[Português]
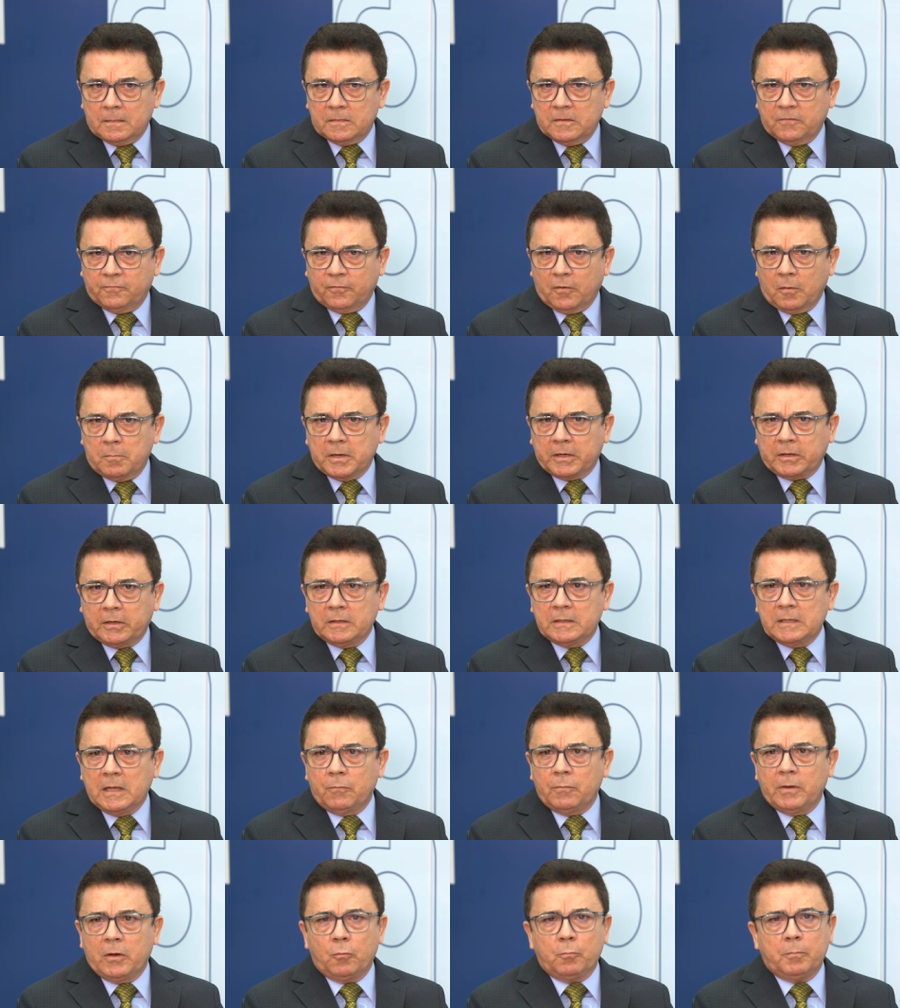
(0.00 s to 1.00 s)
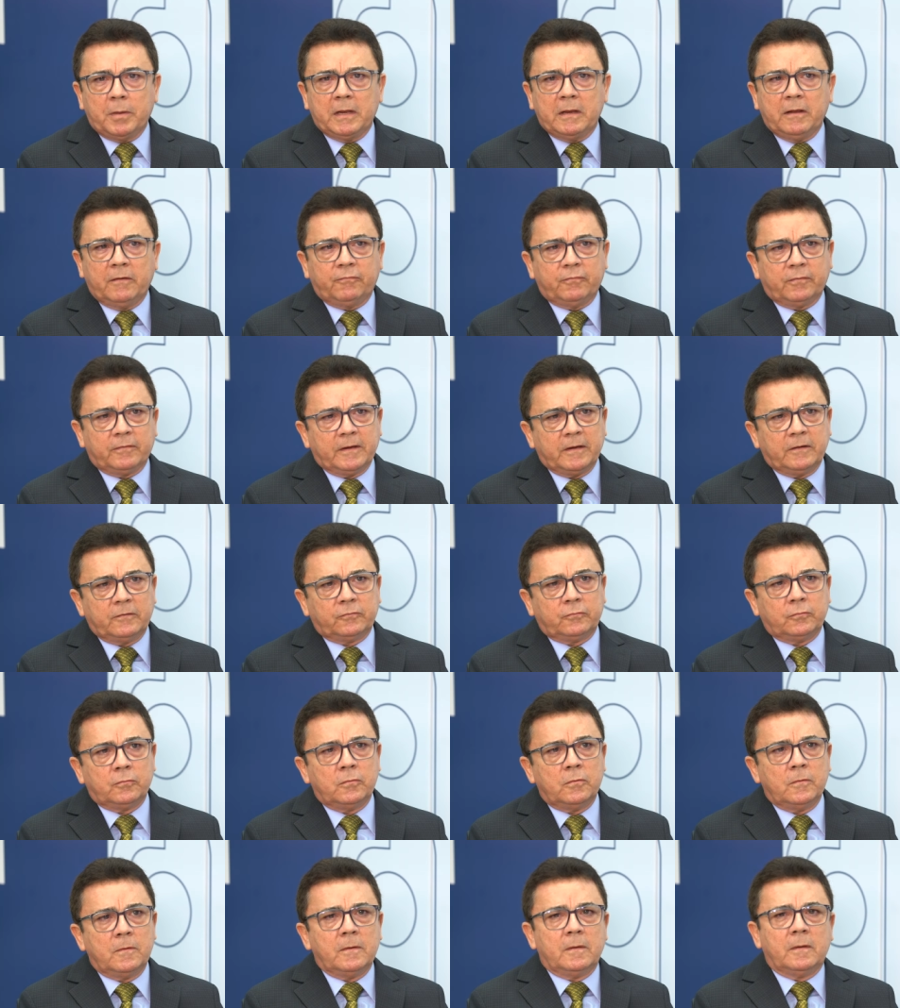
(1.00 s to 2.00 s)
De forma que não é um
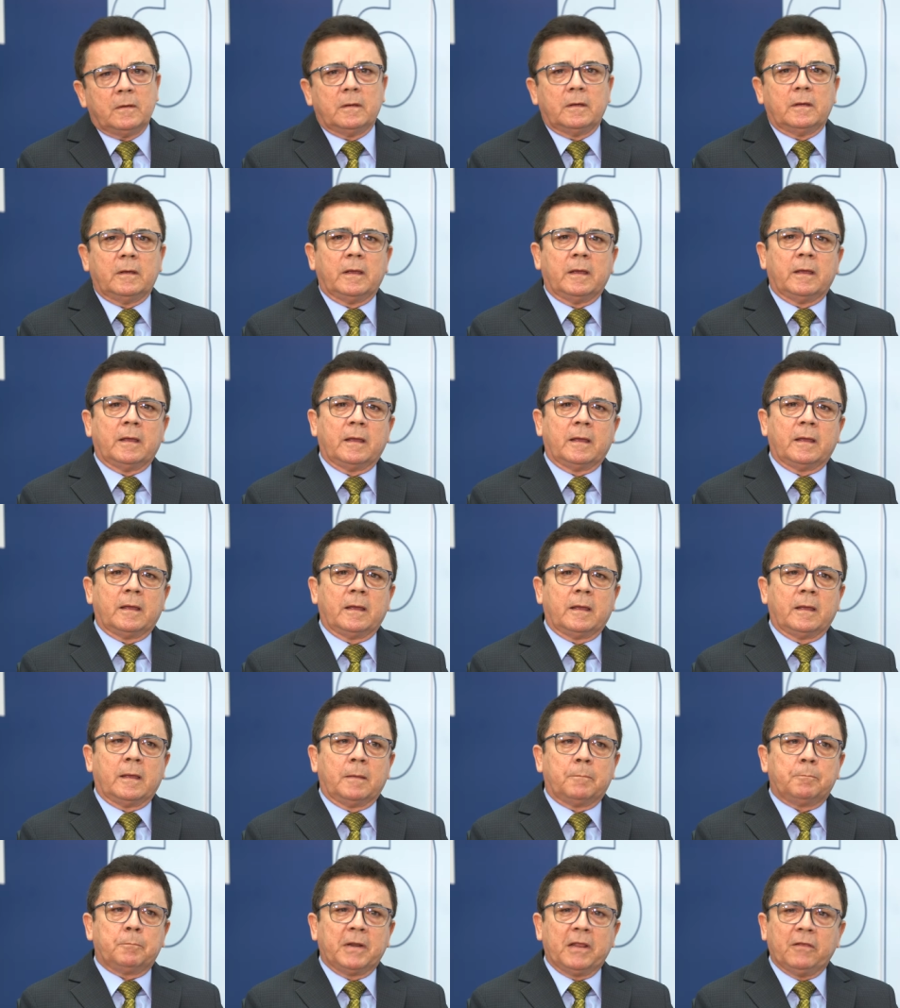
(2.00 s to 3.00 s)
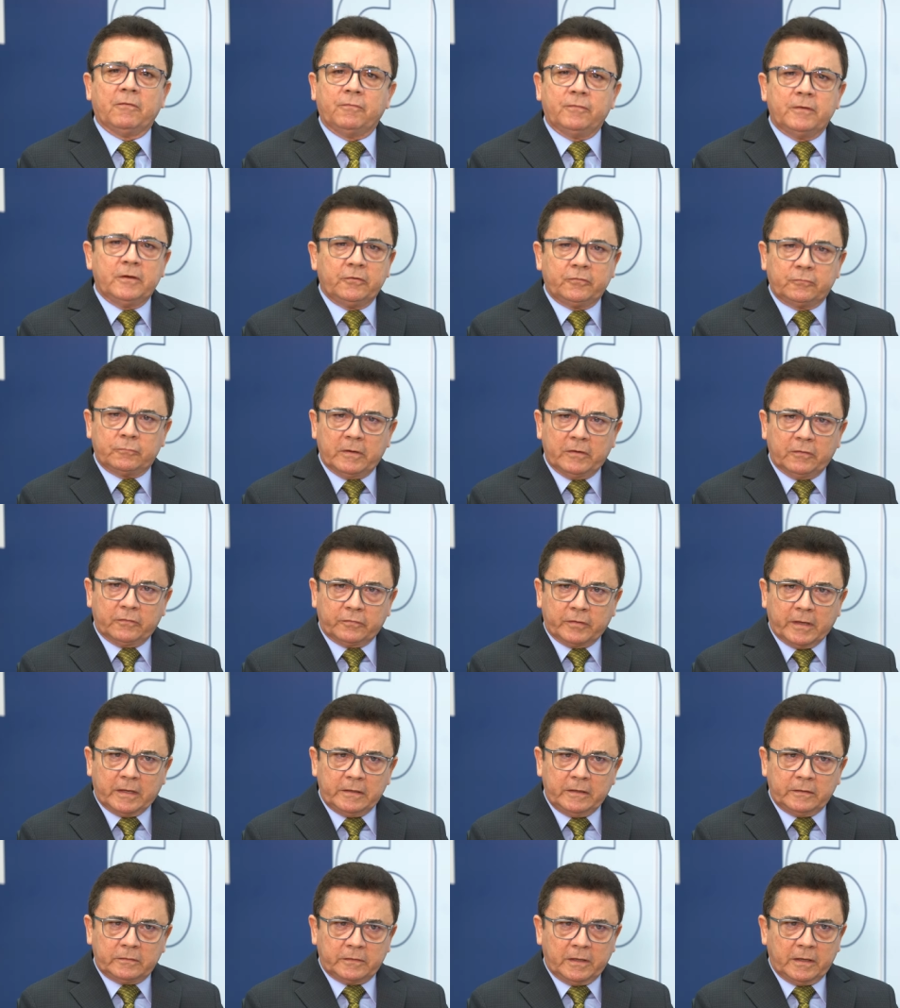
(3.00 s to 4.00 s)
benefício é, previsto em
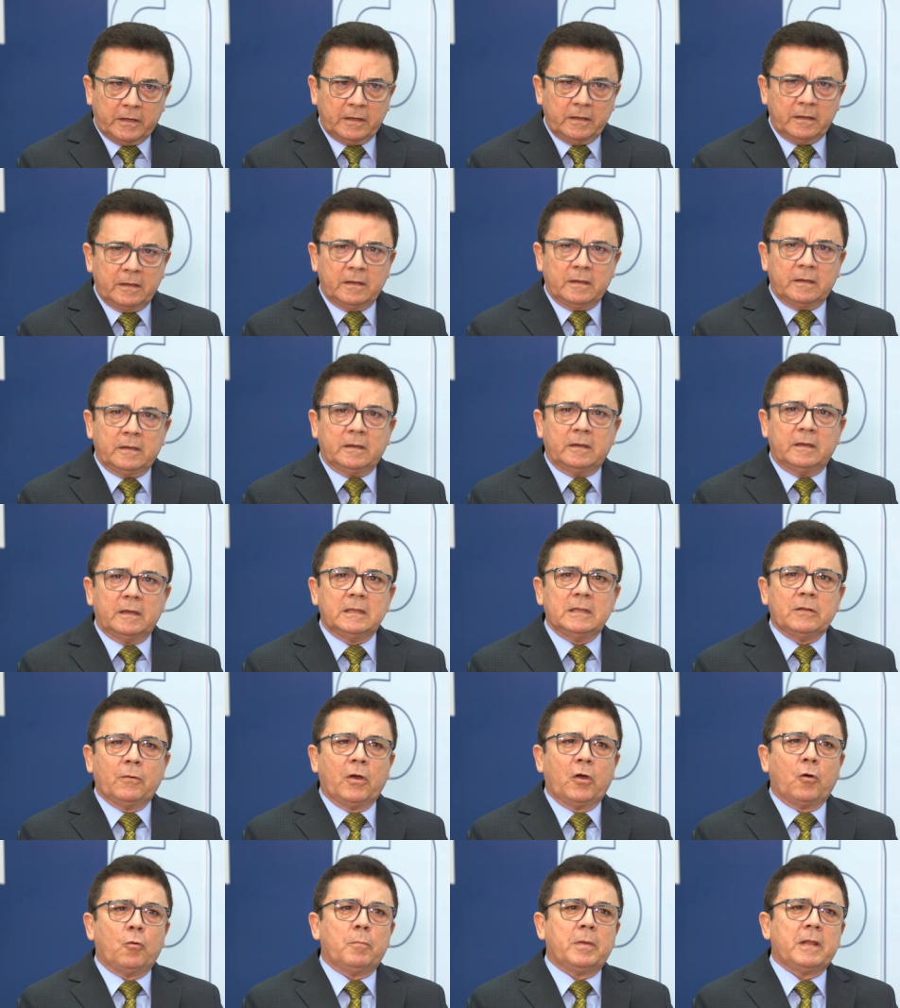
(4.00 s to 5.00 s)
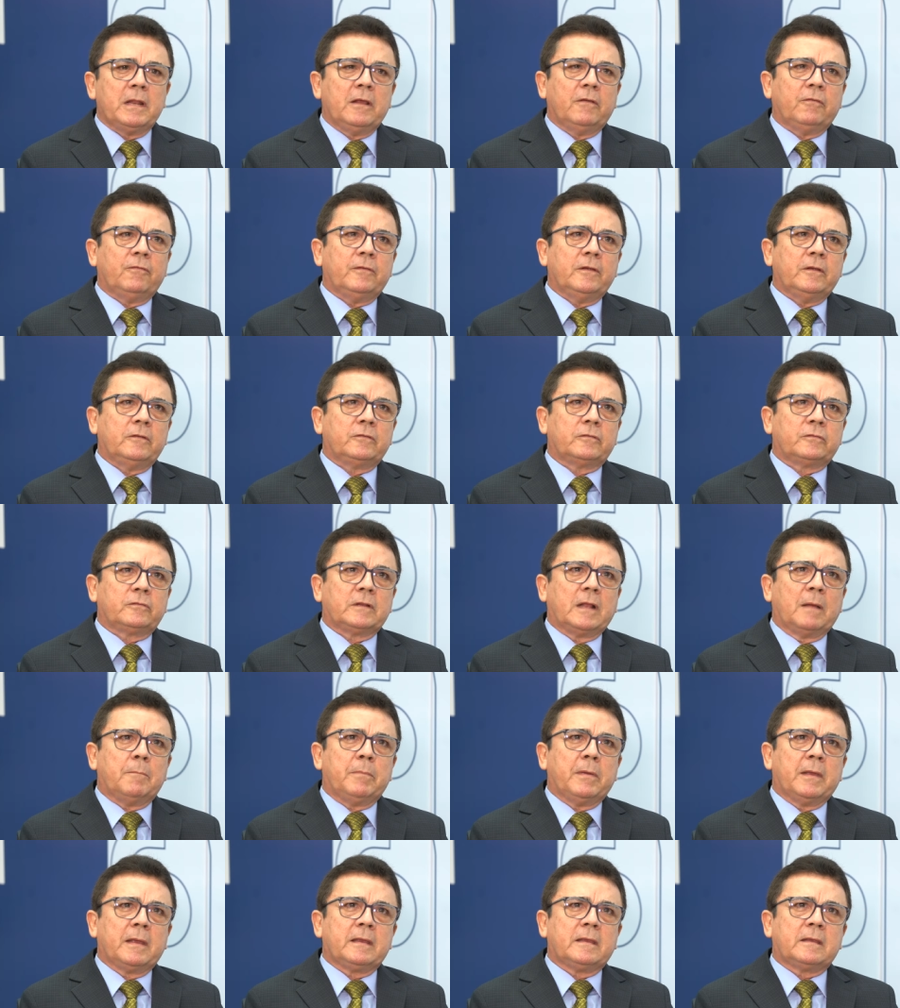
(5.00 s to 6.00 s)
CLT e não é um benefício
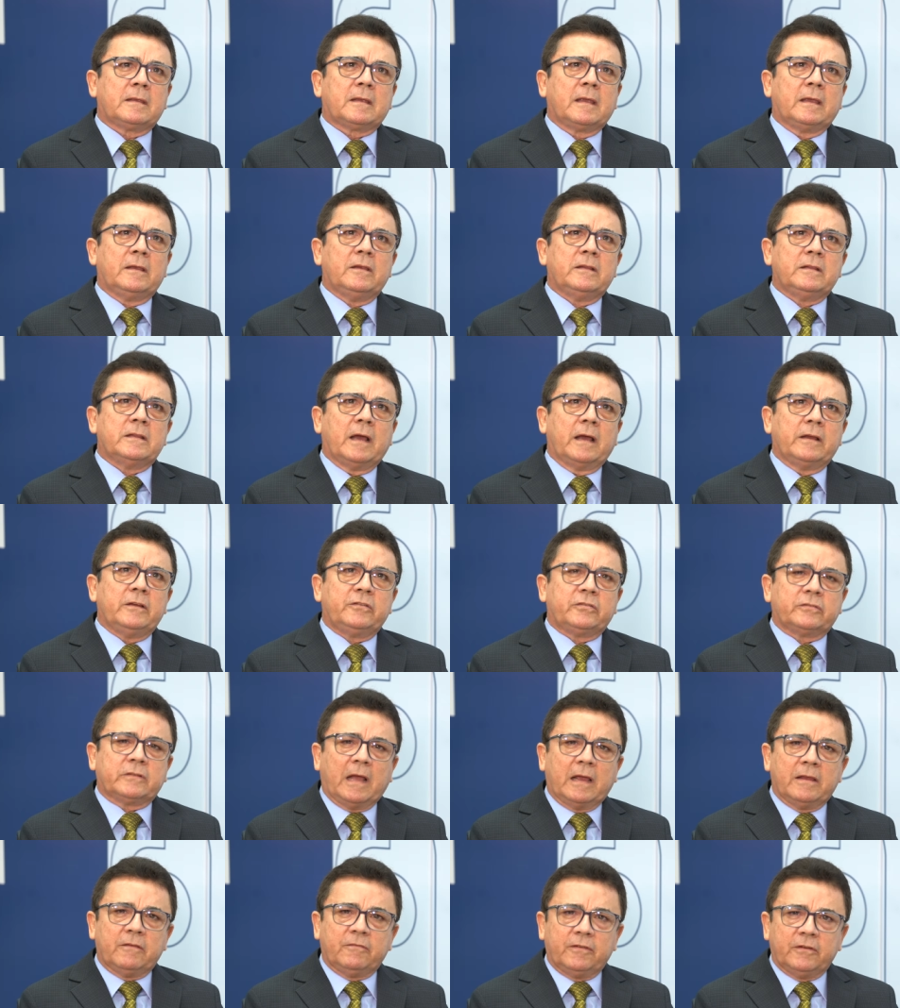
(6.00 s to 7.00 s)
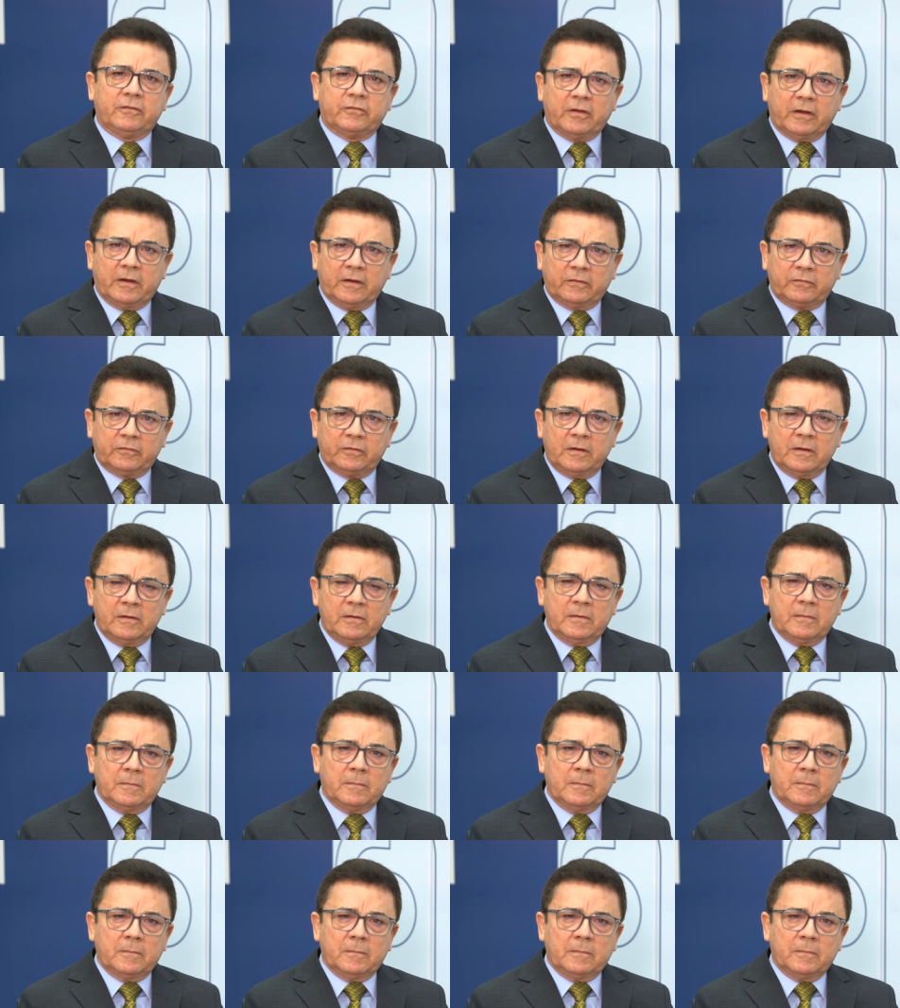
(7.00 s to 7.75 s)
também que está em vigência,